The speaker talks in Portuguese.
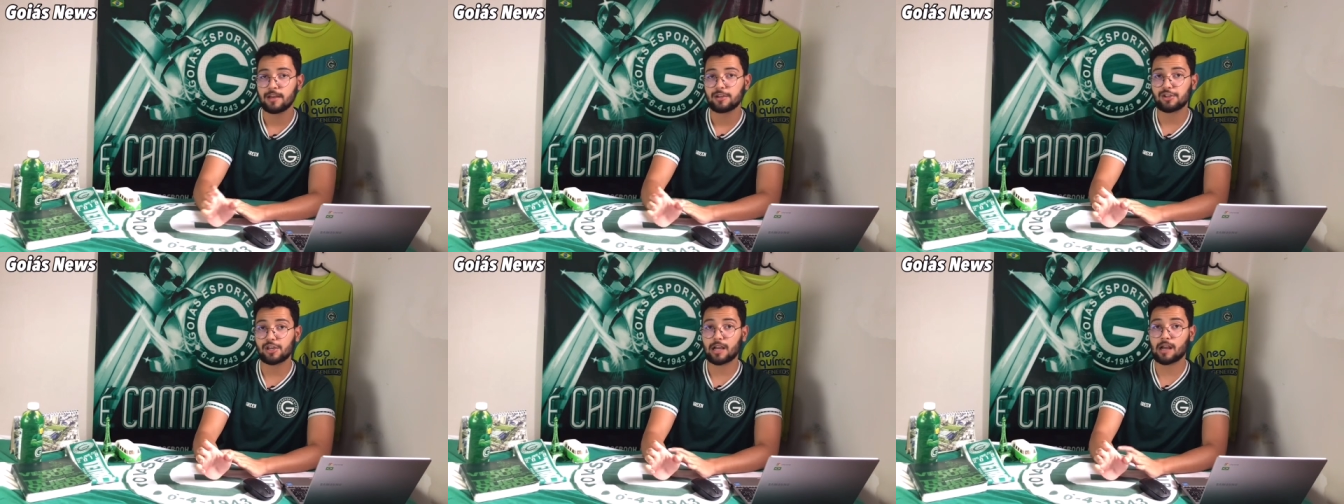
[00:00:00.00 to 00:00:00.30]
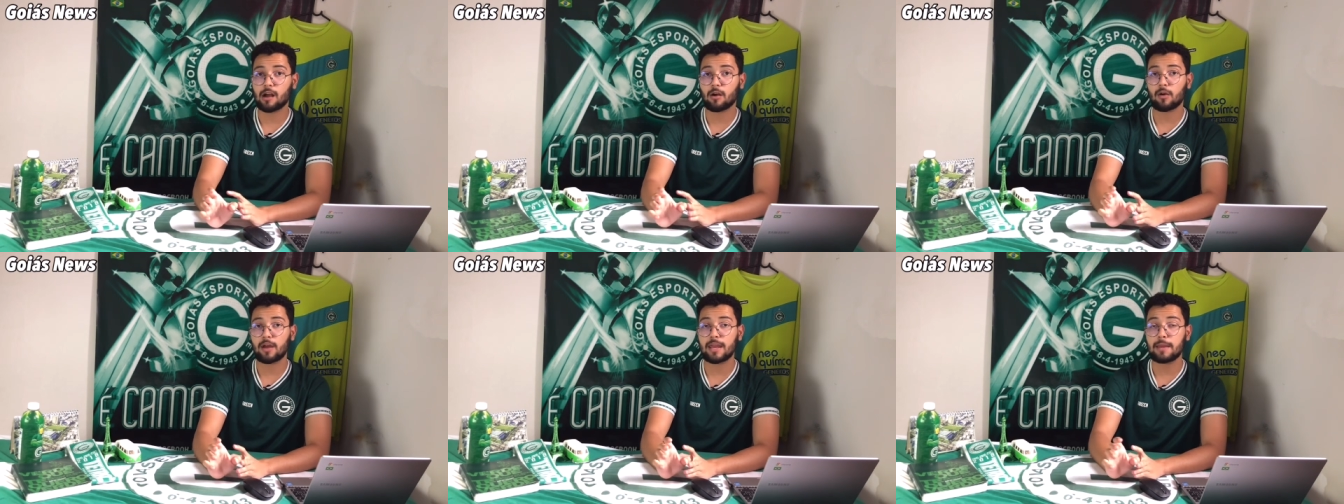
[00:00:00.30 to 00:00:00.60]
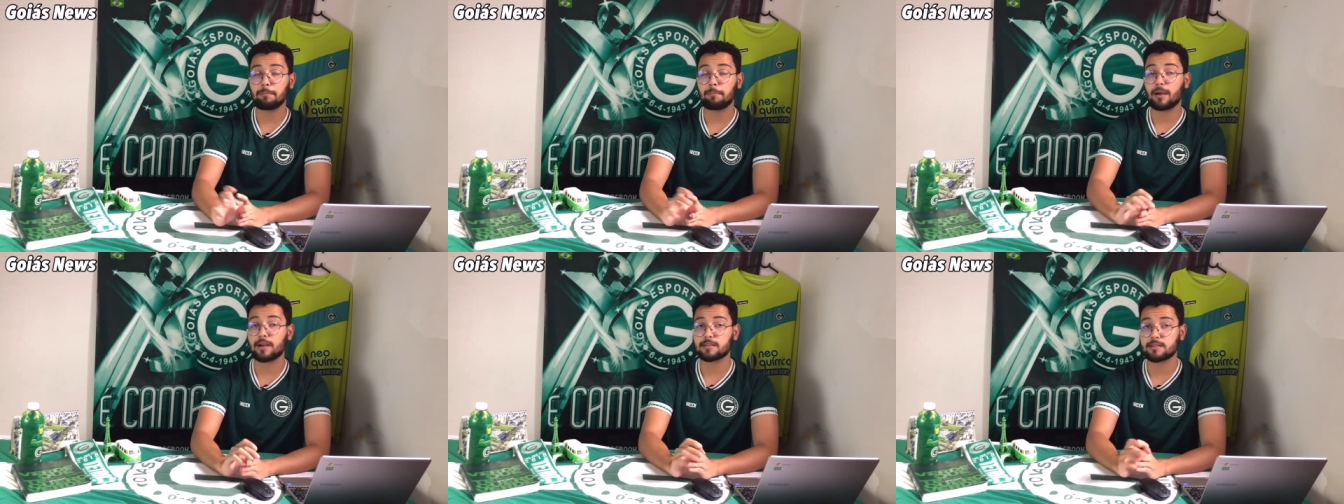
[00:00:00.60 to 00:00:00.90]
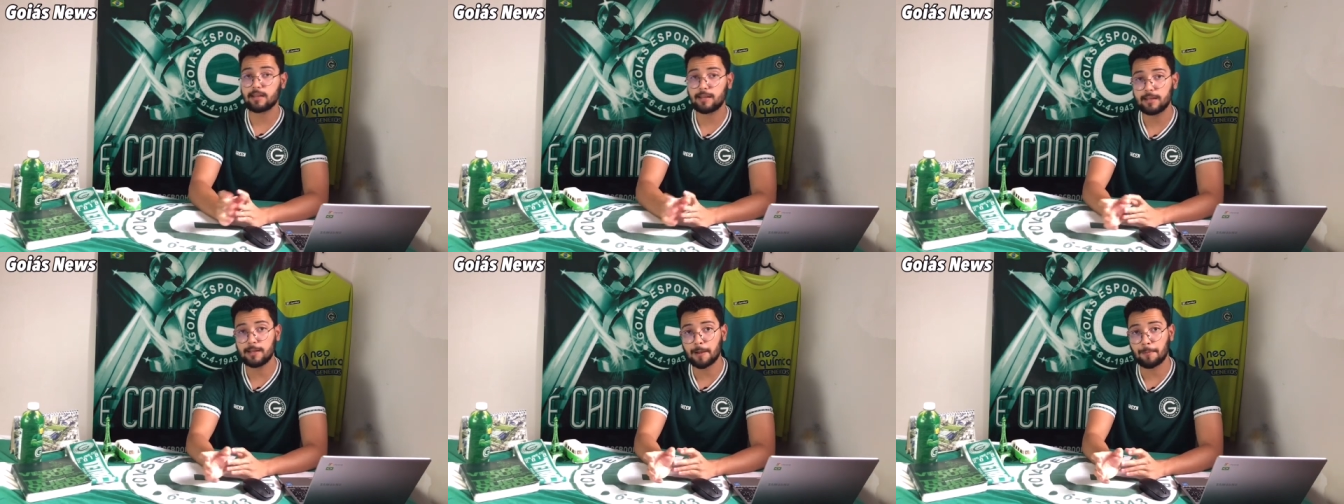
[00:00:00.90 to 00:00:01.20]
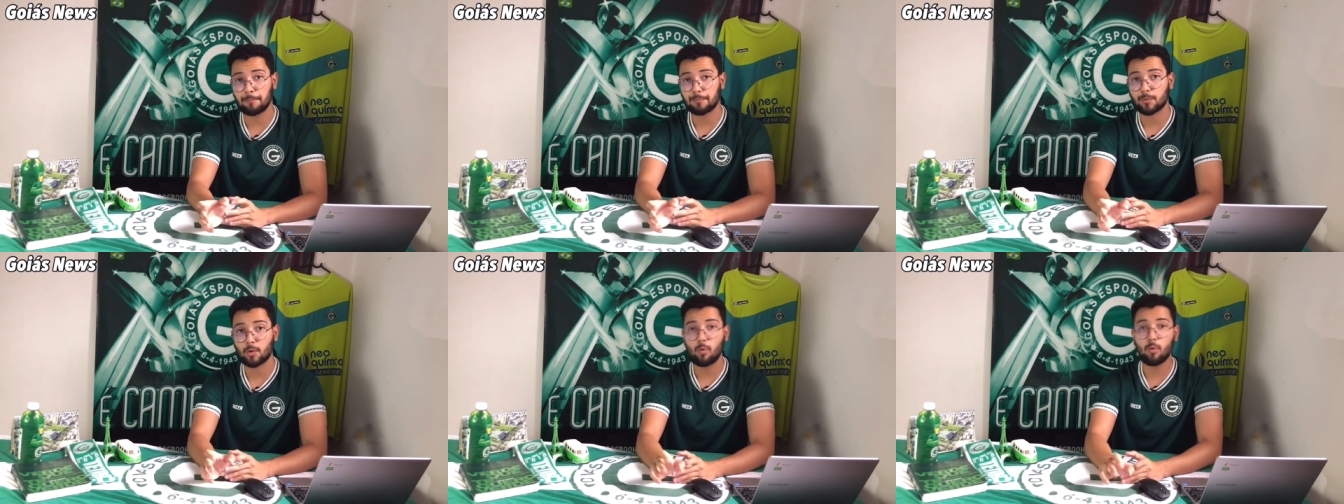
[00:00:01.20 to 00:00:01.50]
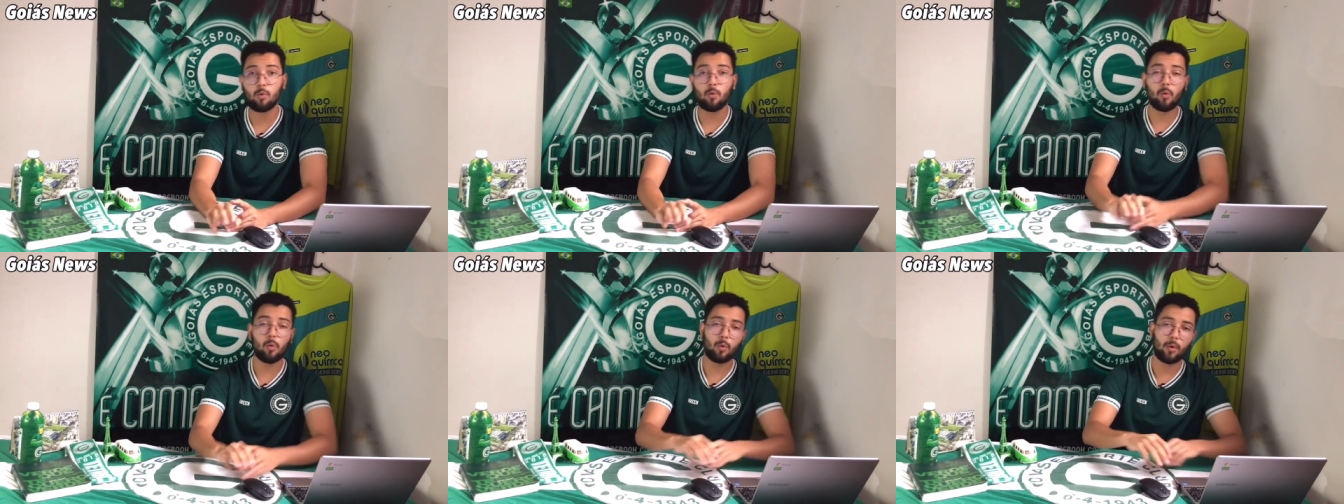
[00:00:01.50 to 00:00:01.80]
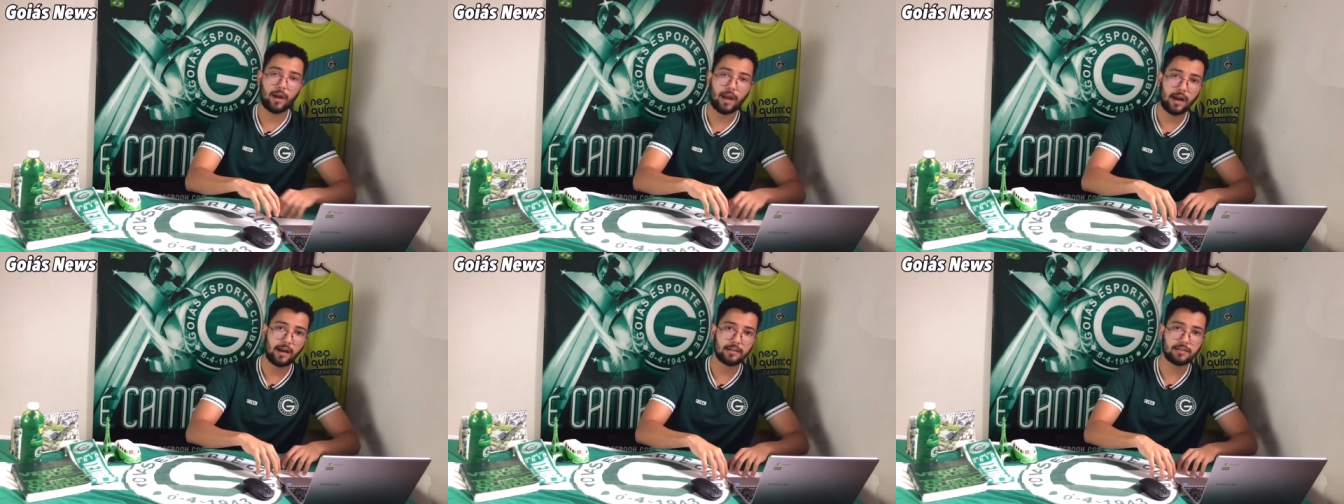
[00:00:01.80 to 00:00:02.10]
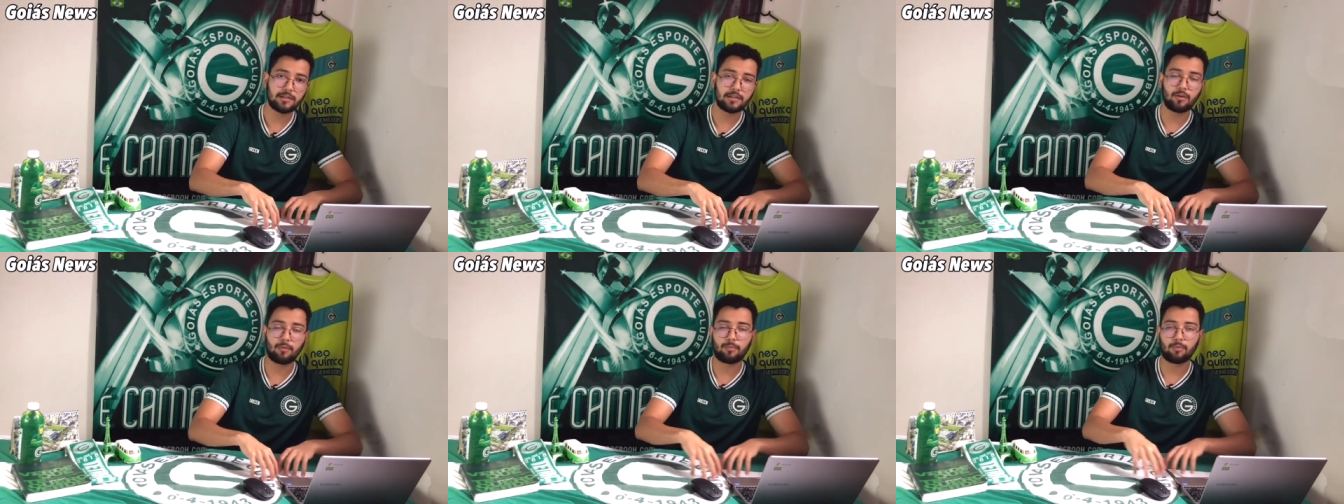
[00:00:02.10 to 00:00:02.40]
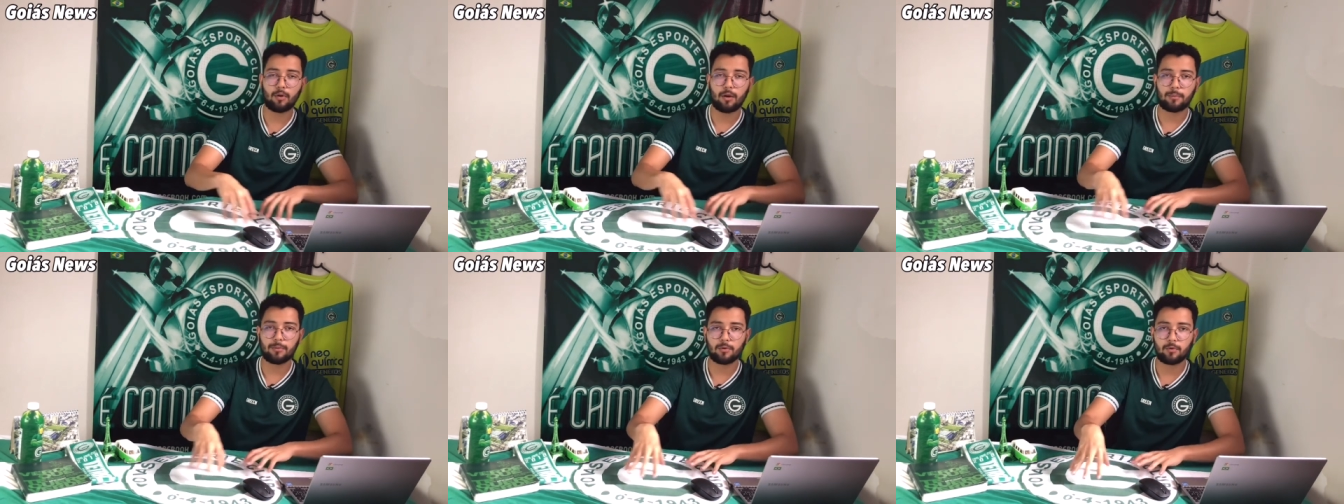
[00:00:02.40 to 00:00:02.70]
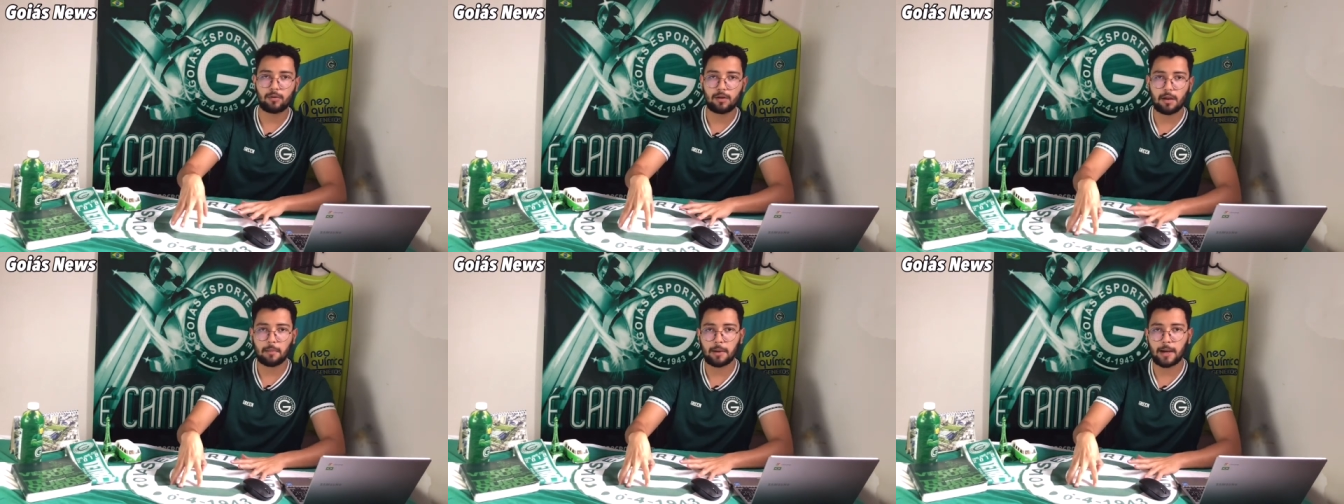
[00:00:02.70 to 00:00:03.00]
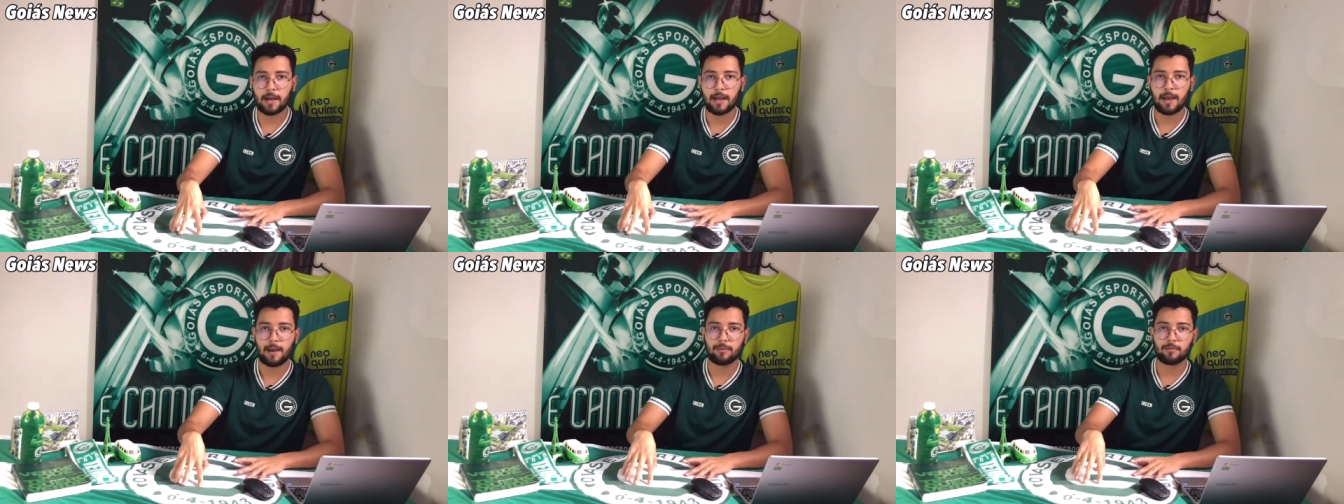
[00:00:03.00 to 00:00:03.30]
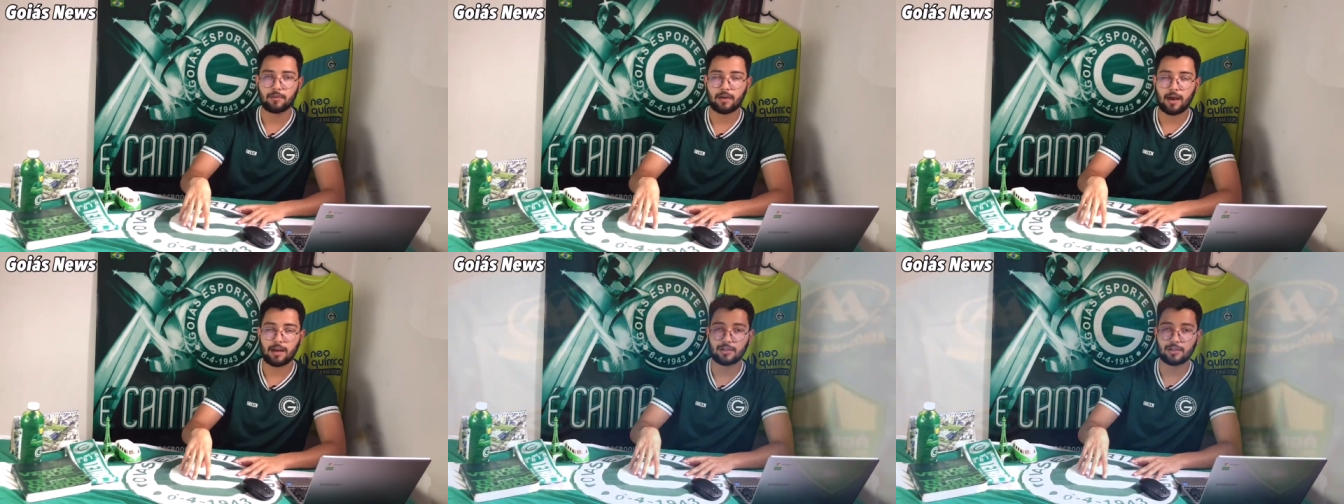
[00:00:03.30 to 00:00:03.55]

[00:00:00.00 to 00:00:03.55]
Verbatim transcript: chega em parceria com o Goiás e o próprio Cuiabá na